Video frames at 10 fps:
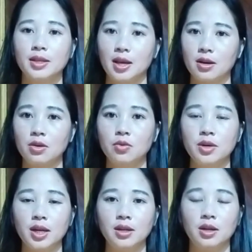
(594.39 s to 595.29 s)
chế có
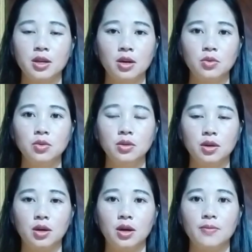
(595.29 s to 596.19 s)
lún nanh lo do lún
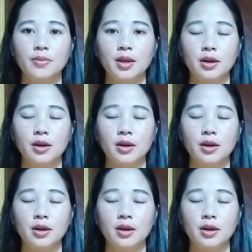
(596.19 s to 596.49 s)
ở ờ,